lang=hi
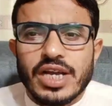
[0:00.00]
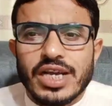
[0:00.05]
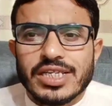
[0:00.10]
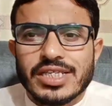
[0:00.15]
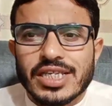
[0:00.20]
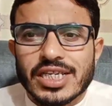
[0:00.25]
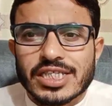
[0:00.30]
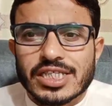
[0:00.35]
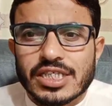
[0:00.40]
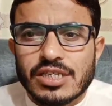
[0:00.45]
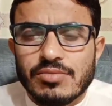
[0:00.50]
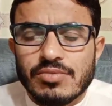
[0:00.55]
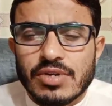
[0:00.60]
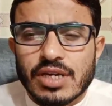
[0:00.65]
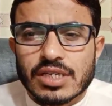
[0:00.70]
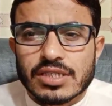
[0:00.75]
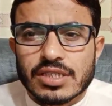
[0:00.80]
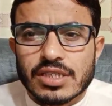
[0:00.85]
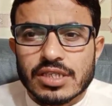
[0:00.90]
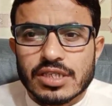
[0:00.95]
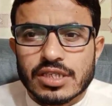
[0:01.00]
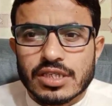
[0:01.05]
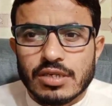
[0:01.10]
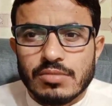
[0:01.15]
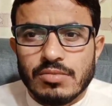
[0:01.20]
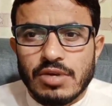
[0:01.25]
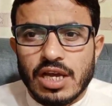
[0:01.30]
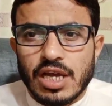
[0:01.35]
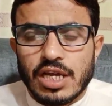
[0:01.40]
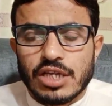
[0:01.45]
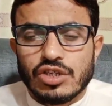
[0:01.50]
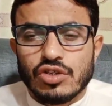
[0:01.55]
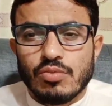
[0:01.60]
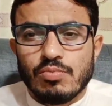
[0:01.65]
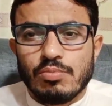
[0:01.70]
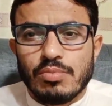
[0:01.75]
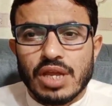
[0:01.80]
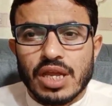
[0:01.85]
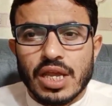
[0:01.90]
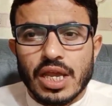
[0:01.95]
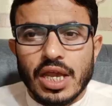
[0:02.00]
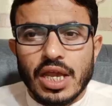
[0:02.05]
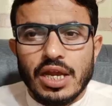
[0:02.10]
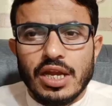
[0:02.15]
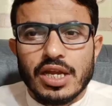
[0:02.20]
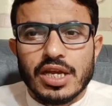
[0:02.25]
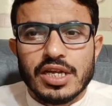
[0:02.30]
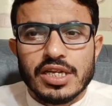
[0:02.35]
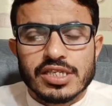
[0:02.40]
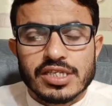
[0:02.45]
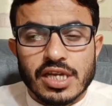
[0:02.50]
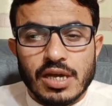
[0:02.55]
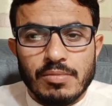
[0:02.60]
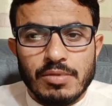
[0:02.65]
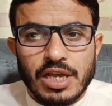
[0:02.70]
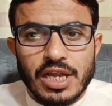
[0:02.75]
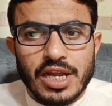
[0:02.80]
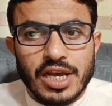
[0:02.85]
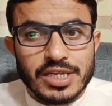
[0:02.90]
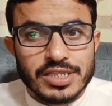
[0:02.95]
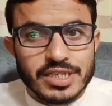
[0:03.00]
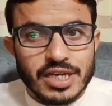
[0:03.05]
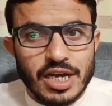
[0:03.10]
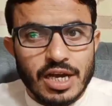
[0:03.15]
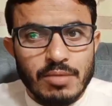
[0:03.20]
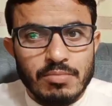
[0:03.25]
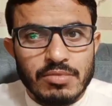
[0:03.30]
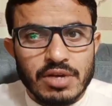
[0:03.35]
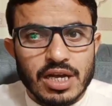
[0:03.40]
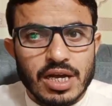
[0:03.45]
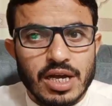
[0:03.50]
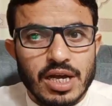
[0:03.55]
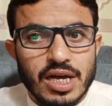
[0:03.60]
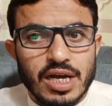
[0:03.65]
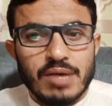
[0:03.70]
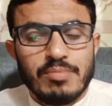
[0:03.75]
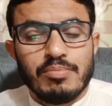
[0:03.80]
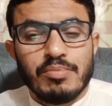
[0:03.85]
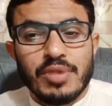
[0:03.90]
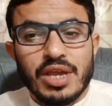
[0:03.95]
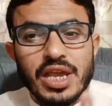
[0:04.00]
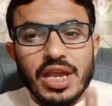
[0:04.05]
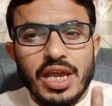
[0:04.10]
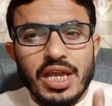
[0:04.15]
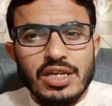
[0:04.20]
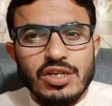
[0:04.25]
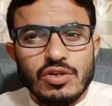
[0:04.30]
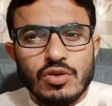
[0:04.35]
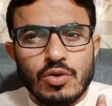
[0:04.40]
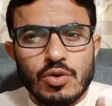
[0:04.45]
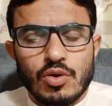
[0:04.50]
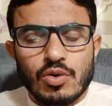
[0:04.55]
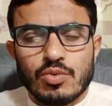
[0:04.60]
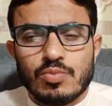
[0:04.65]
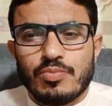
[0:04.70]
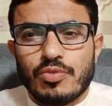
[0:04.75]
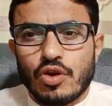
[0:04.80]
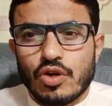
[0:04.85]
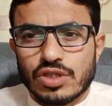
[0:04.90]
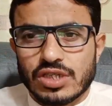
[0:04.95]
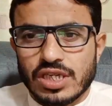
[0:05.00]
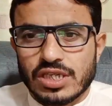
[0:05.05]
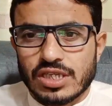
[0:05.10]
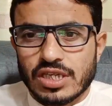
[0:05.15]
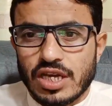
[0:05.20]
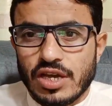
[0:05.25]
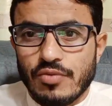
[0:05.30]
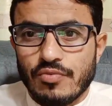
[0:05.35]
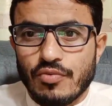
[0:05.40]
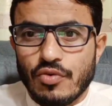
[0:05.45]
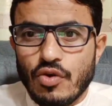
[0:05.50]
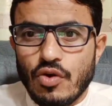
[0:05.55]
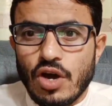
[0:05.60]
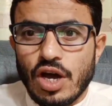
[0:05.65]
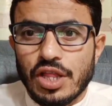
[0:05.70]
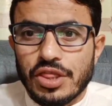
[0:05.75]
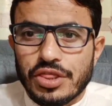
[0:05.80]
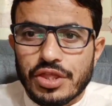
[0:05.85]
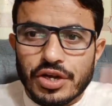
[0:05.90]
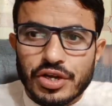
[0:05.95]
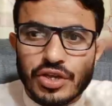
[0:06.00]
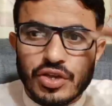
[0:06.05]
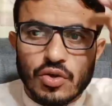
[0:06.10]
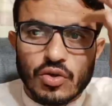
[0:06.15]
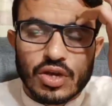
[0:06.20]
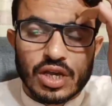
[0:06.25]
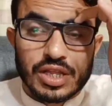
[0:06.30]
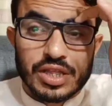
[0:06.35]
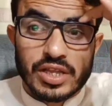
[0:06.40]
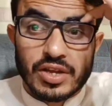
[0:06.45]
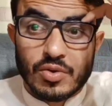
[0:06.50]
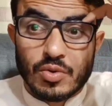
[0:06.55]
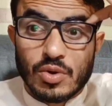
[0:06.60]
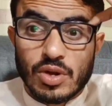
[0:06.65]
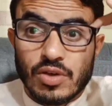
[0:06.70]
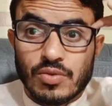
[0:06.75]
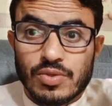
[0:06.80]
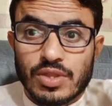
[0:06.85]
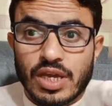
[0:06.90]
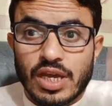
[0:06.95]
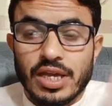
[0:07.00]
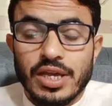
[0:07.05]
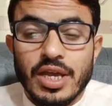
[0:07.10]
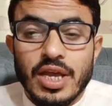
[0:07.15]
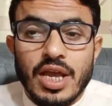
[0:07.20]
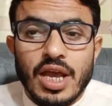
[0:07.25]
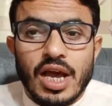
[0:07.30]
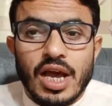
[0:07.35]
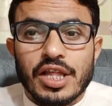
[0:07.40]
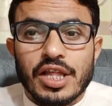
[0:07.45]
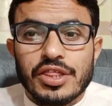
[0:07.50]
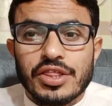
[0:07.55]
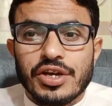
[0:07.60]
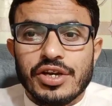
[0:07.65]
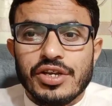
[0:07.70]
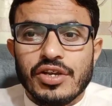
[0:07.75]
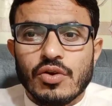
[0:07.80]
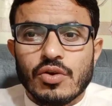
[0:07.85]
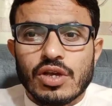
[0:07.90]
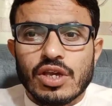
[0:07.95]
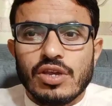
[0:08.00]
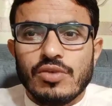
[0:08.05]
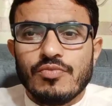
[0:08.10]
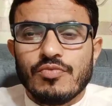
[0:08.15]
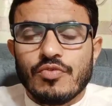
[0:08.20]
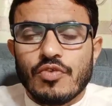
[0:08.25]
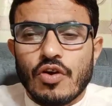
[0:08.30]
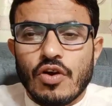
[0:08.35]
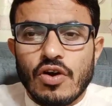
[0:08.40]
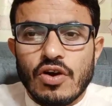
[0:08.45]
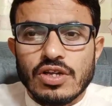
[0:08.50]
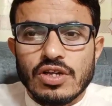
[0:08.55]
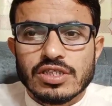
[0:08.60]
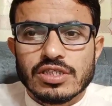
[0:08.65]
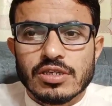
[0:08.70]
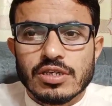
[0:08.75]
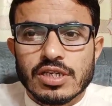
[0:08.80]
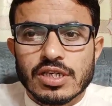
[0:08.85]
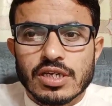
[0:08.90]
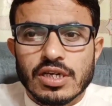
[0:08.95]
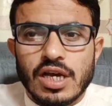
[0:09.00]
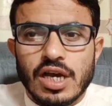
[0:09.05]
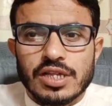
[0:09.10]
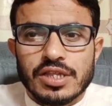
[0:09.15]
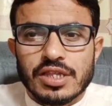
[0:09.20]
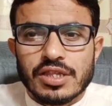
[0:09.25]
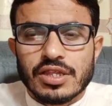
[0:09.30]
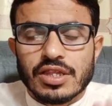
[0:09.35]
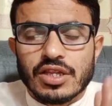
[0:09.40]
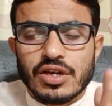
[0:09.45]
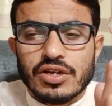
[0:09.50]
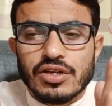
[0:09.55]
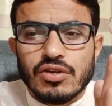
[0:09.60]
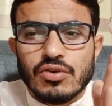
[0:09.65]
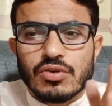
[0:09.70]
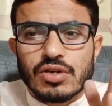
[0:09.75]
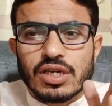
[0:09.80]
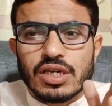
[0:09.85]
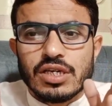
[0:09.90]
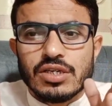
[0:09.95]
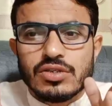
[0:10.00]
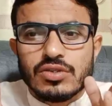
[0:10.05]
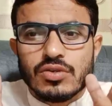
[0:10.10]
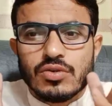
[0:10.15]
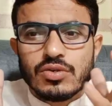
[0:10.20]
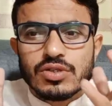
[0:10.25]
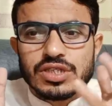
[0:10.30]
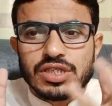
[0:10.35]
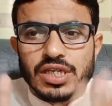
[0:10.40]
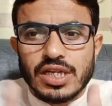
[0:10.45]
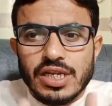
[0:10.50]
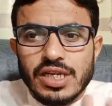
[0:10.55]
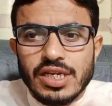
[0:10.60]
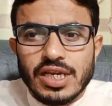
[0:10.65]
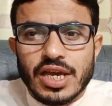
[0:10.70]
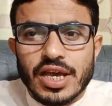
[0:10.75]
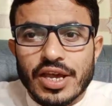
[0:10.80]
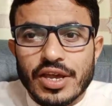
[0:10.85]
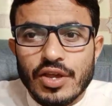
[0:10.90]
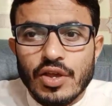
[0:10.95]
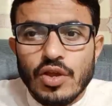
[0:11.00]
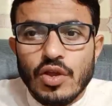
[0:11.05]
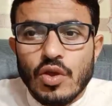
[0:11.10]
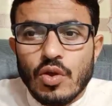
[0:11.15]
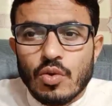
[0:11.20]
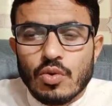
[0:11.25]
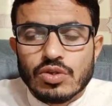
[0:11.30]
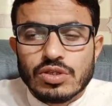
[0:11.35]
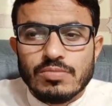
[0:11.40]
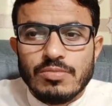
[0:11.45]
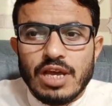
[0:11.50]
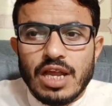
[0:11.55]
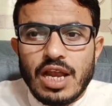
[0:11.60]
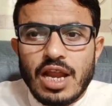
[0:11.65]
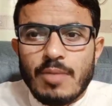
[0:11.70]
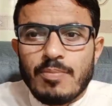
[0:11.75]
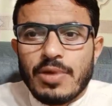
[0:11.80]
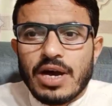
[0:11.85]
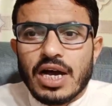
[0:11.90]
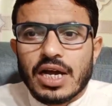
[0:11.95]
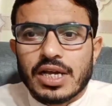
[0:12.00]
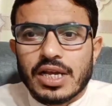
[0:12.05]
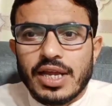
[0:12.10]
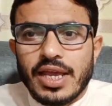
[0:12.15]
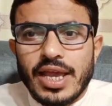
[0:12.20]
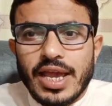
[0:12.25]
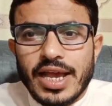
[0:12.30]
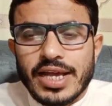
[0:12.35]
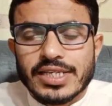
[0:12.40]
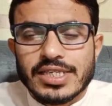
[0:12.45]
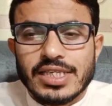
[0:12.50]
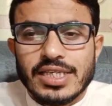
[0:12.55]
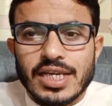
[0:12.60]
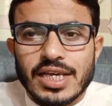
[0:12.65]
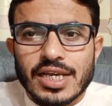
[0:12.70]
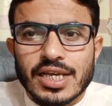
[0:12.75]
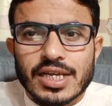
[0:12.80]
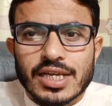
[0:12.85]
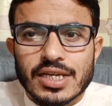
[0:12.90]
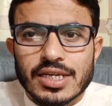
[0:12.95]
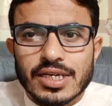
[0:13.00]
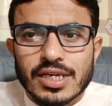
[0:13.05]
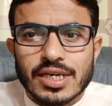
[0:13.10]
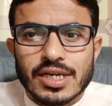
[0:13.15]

डाइजेस्टिव का सिस्टम है जो मेन निज़ाम हज़ाम का मेन जो प्रोसेस है वो अंतड़ियों के अंदर होना होता है अंतड़ियों की वॉल्स अंतड़ियों की जो झिल्ली है उसमें अल्लाह पाक ने ऐसी एक